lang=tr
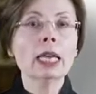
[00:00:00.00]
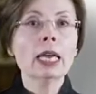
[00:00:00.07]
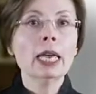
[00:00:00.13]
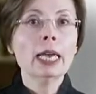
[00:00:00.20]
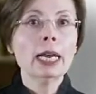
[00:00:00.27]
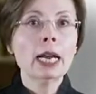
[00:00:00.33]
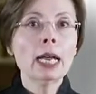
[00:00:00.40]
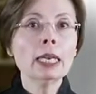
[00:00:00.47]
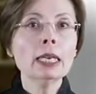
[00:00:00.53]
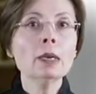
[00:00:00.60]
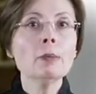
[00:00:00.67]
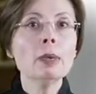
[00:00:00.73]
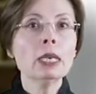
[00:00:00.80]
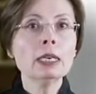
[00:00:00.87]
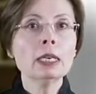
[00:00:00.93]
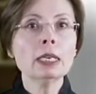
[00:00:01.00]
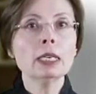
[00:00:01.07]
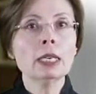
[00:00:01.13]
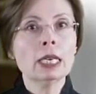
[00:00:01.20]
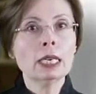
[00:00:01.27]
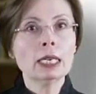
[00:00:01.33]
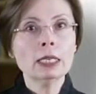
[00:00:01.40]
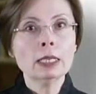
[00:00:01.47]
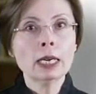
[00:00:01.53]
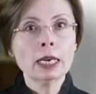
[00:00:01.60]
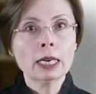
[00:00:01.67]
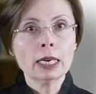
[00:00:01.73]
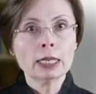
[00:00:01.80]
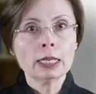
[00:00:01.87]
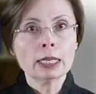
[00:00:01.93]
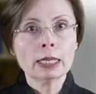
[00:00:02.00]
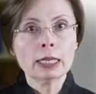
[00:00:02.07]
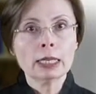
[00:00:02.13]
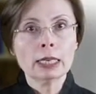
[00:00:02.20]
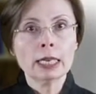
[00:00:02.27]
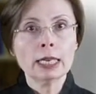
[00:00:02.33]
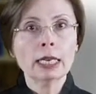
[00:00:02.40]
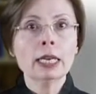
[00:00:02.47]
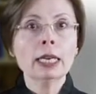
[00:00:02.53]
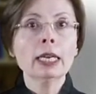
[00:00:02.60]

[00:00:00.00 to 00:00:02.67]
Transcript: herhangi bir ya da iki tanesinde